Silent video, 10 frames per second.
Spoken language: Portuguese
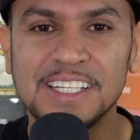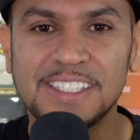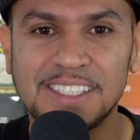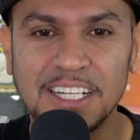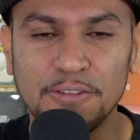
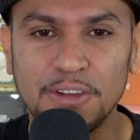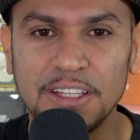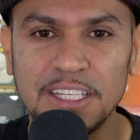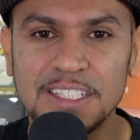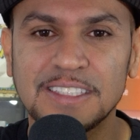seja
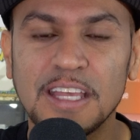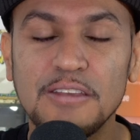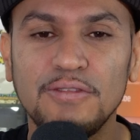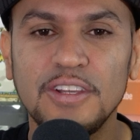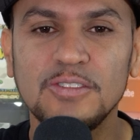feliz,
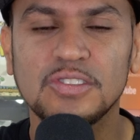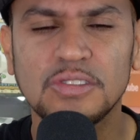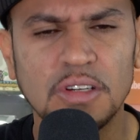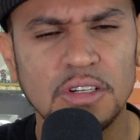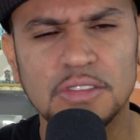tem vídeos
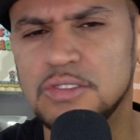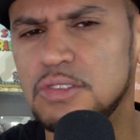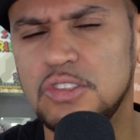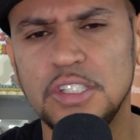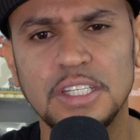todos
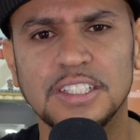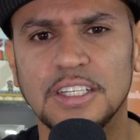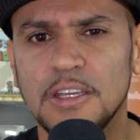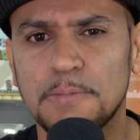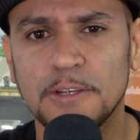os dias
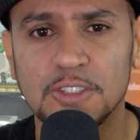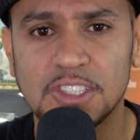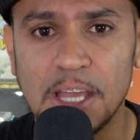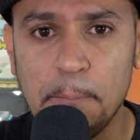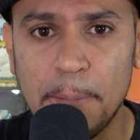aqui para
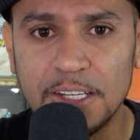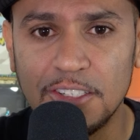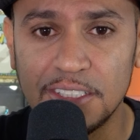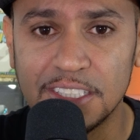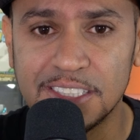você a
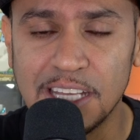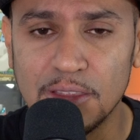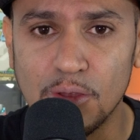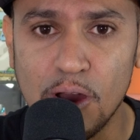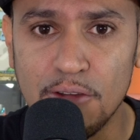partir das
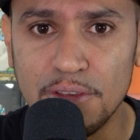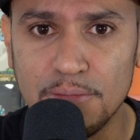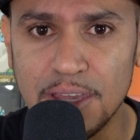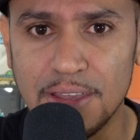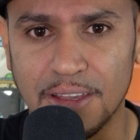
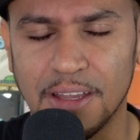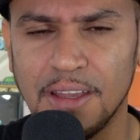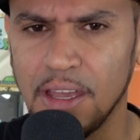19h30.